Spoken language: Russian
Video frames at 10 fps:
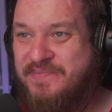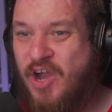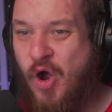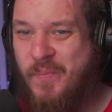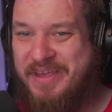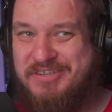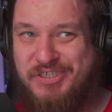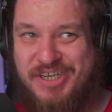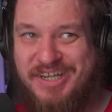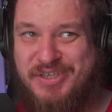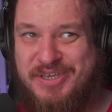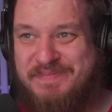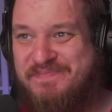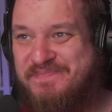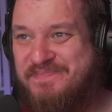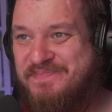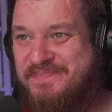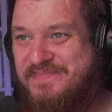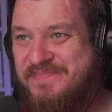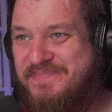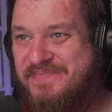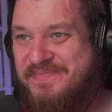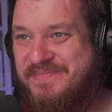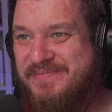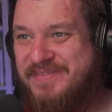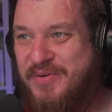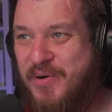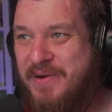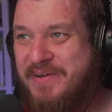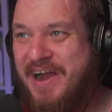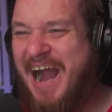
А у меня десятки. Кома! Кома?